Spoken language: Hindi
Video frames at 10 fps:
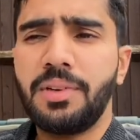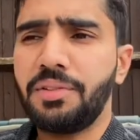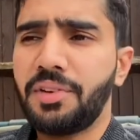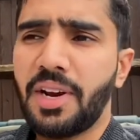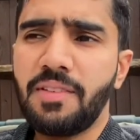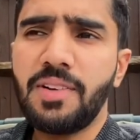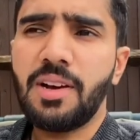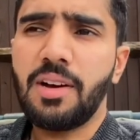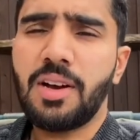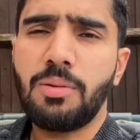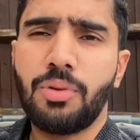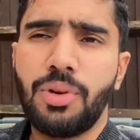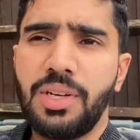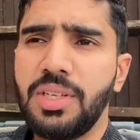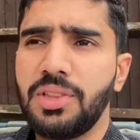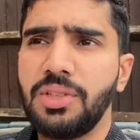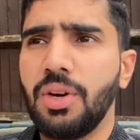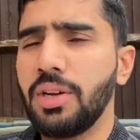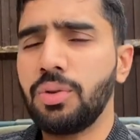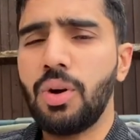ड्राइविंग अगर आपको नहीं आती
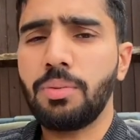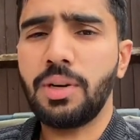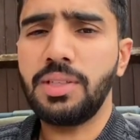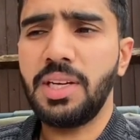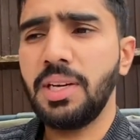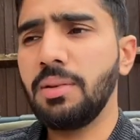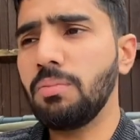यार तो आपके लिए